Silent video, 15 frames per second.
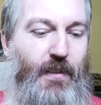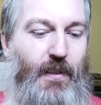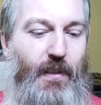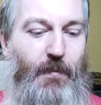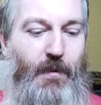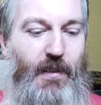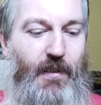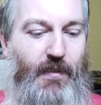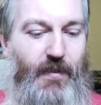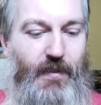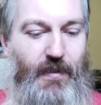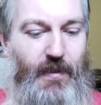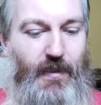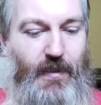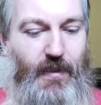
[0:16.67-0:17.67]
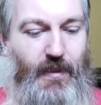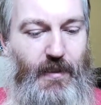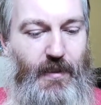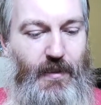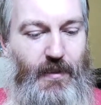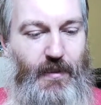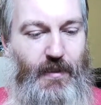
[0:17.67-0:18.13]
Tá, beleza?
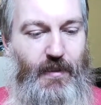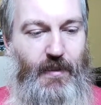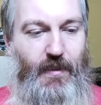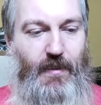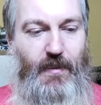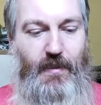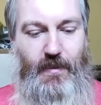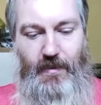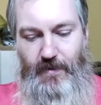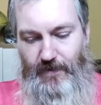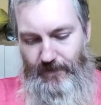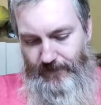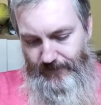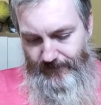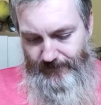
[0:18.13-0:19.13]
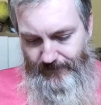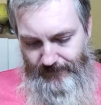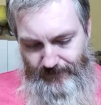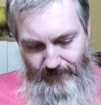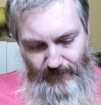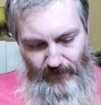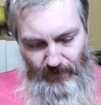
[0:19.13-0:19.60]
E uh,
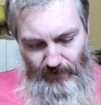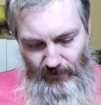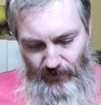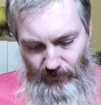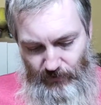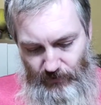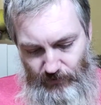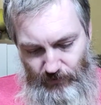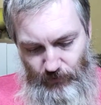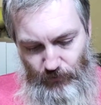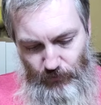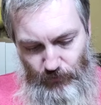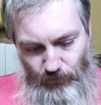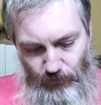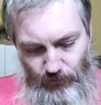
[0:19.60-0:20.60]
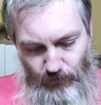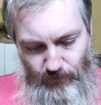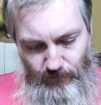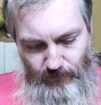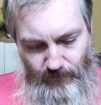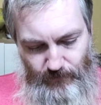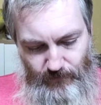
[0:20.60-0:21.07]
eu.
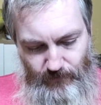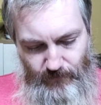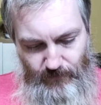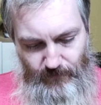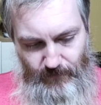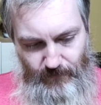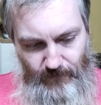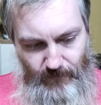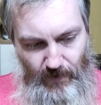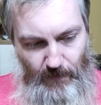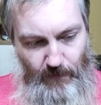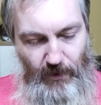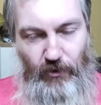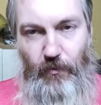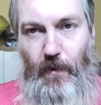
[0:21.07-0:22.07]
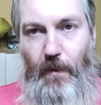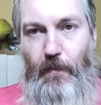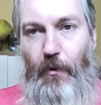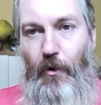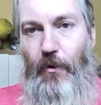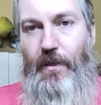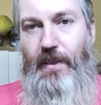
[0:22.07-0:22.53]
É mais uma
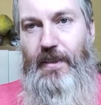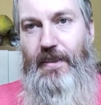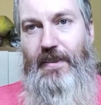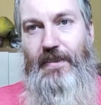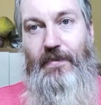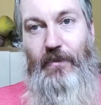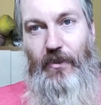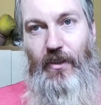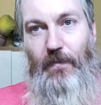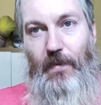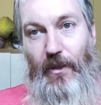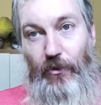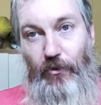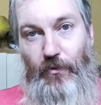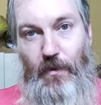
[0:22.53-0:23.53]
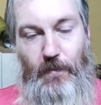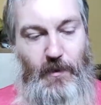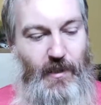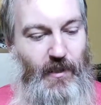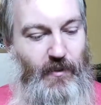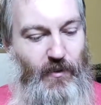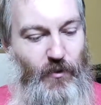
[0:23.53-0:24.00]
Bowie. Vou dizer mais uma por
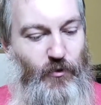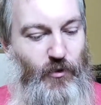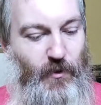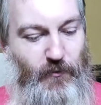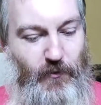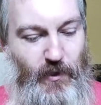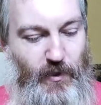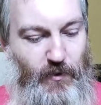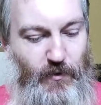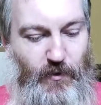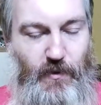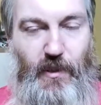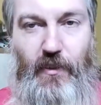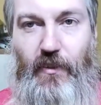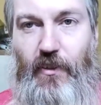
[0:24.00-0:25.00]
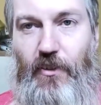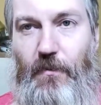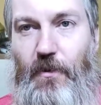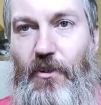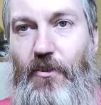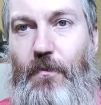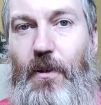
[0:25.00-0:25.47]
causa que eu tinha feito
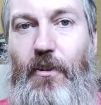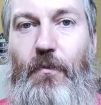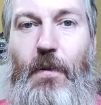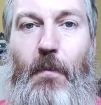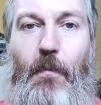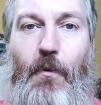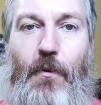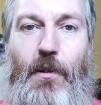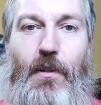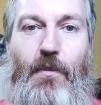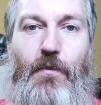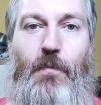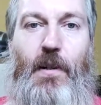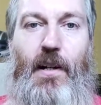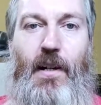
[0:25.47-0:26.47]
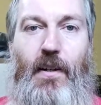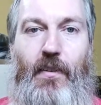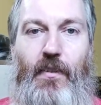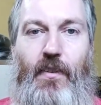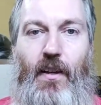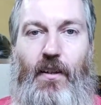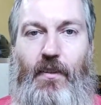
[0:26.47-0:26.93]
recentemente mais uma Bowie com uma
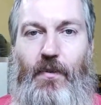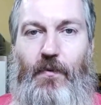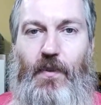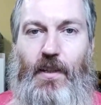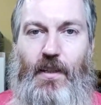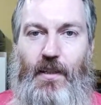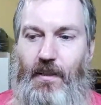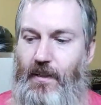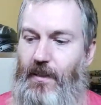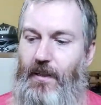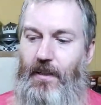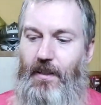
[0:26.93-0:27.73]
Siax Viking